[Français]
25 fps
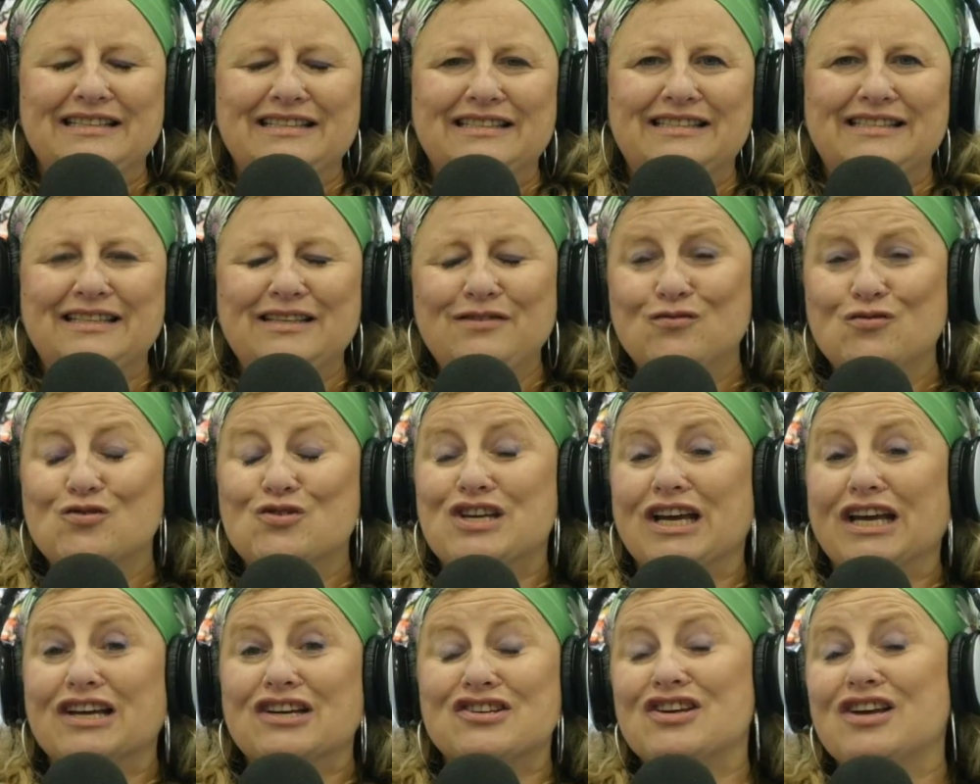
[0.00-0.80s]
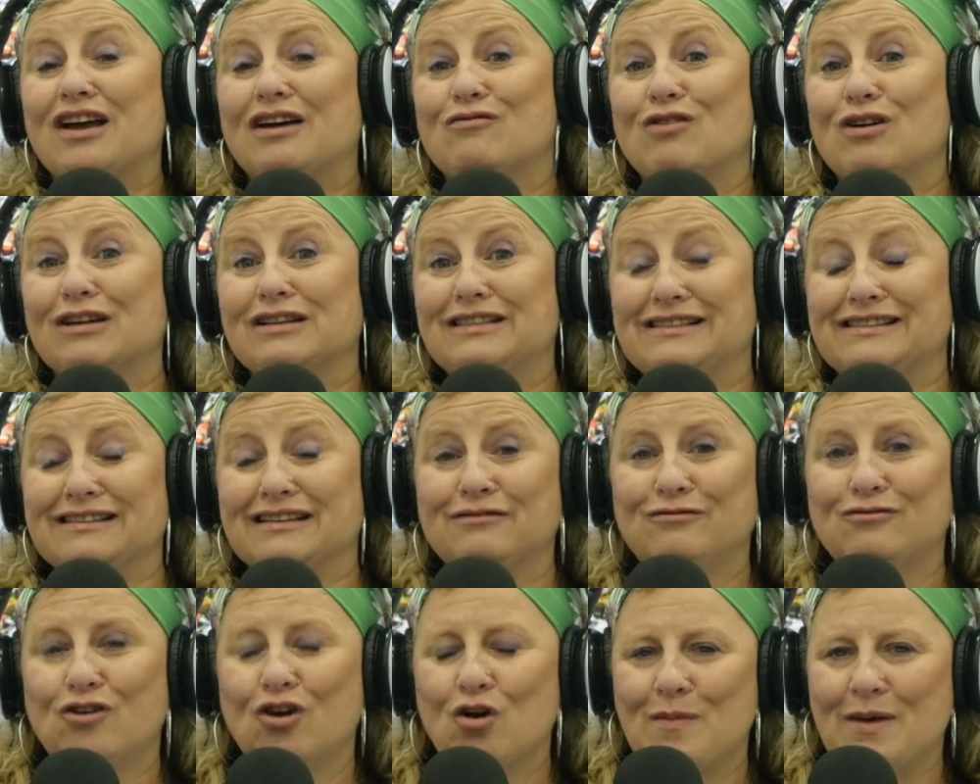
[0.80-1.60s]
si vous cherchez à avoir des
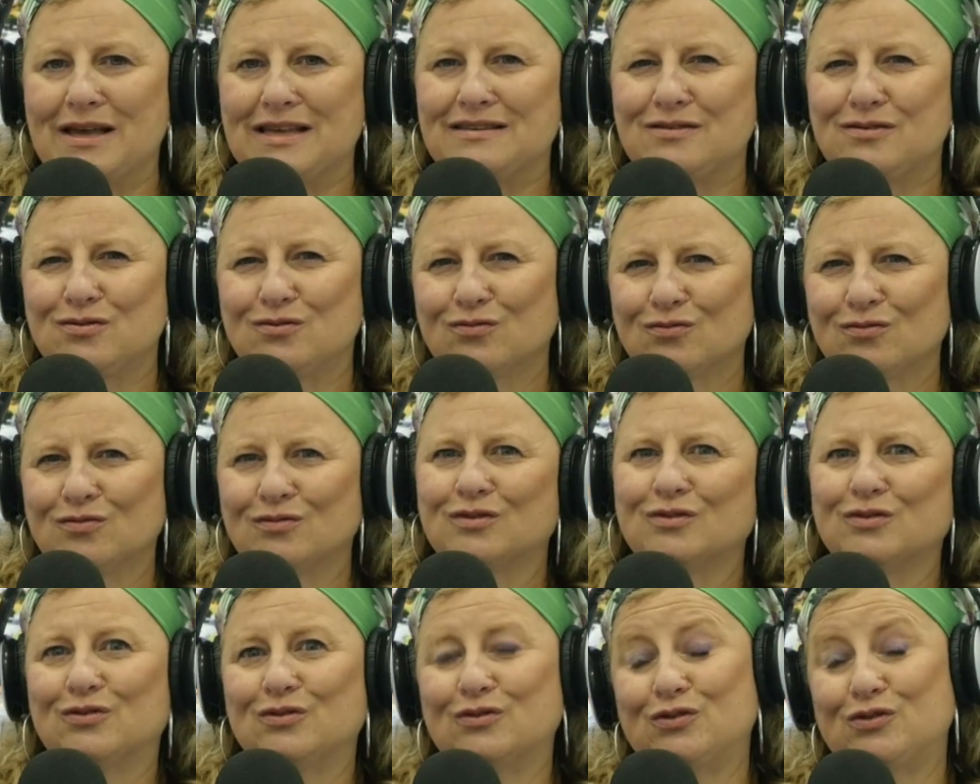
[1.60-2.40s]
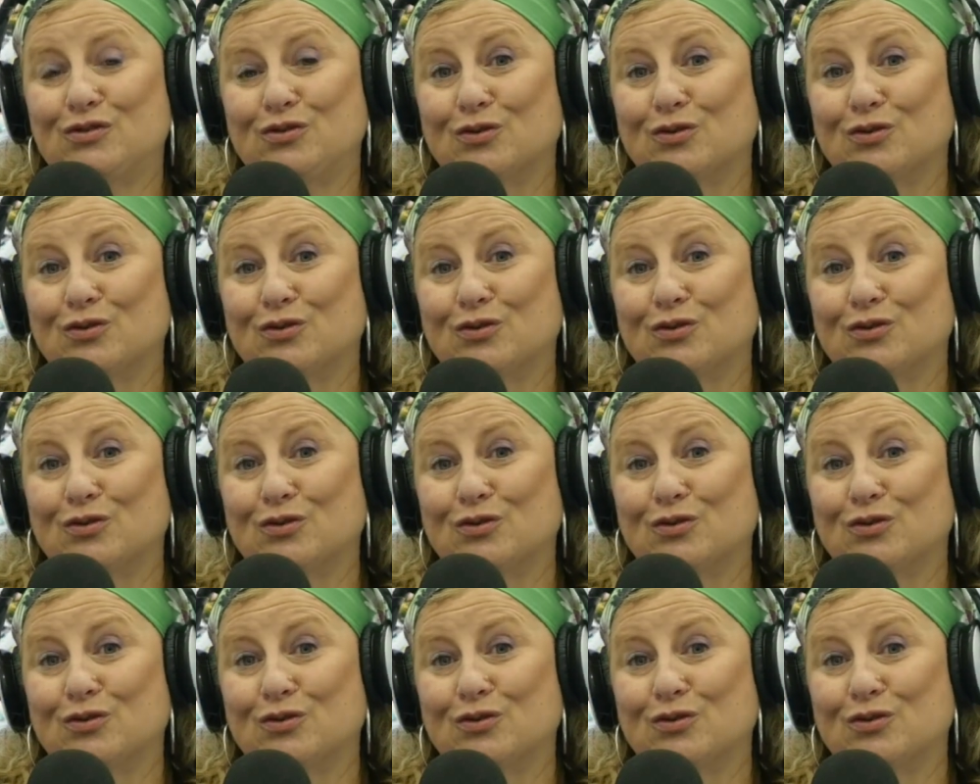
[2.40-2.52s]
informations euh,